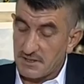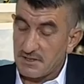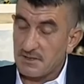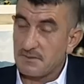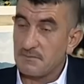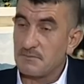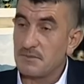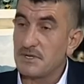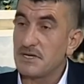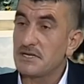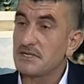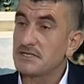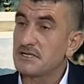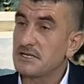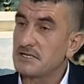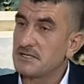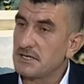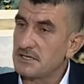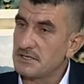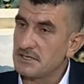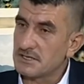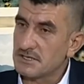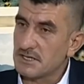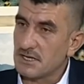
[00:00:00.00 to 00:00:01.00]
بيدي
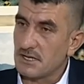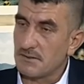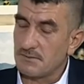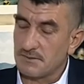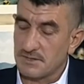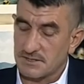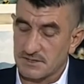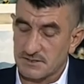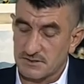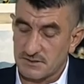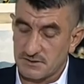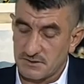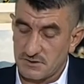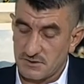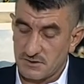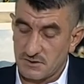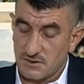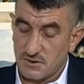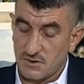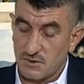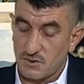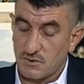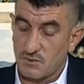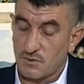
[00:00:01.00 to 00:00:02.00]
دنة خمر
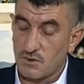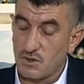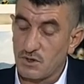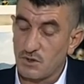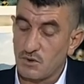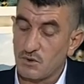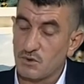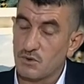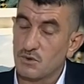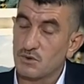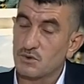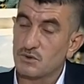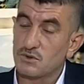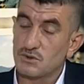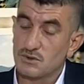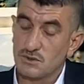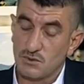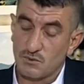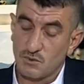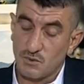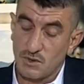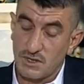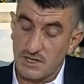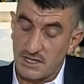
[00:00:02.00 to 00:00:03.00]
والعود
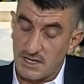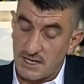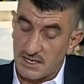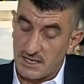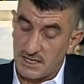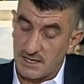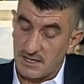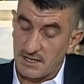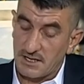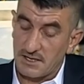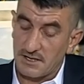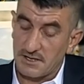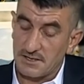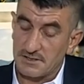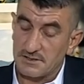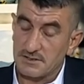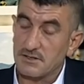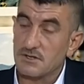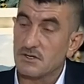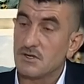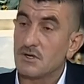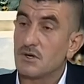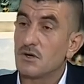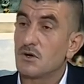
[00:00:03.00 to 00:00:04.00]
والألحان
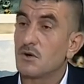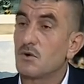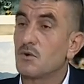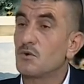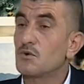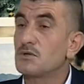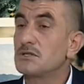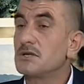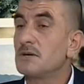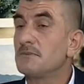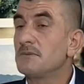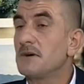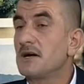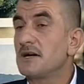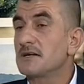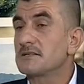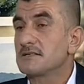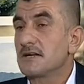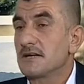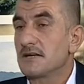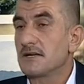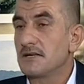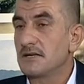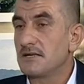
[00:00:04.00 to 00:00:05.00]
ودمعة
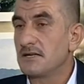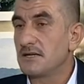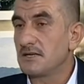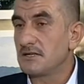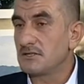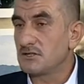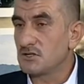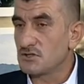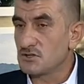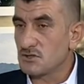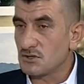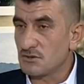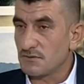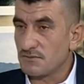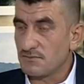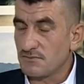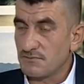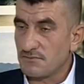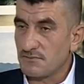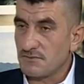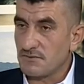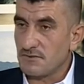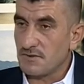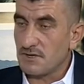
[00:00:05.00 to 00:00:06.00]
سخية
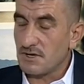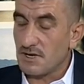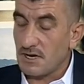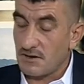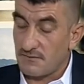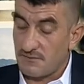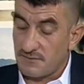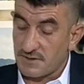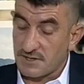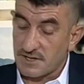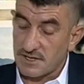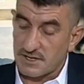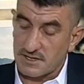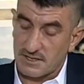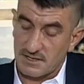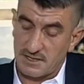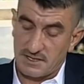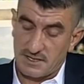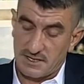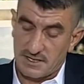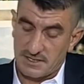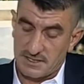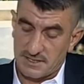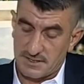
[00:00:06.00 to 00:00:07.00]
تزرف عفراق
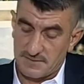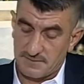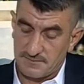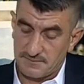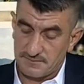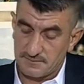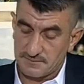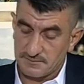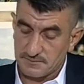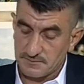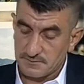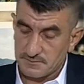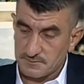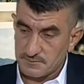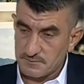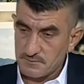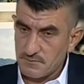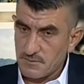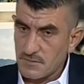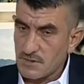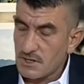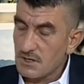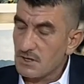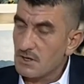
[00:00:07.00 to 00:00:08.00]
خلاني
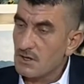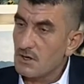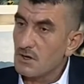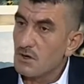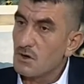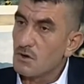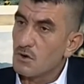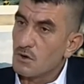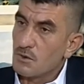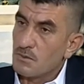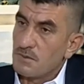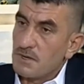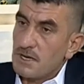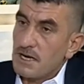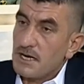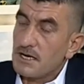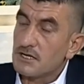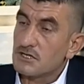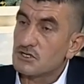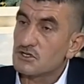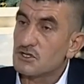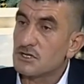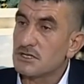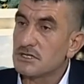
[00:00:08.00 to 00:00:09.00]

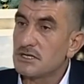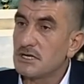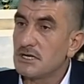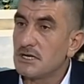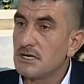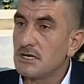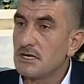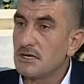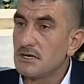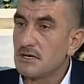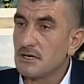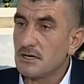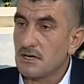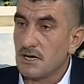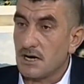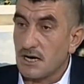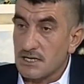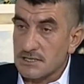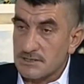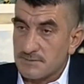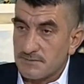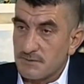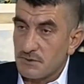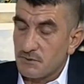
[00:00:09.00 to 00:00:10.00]
وبليلة شتي
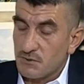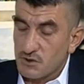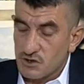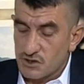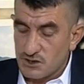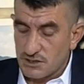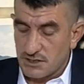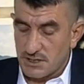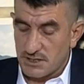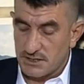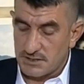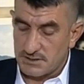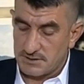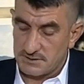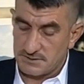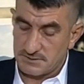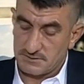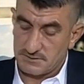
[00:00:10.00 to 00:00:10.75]
عاصفة وجنان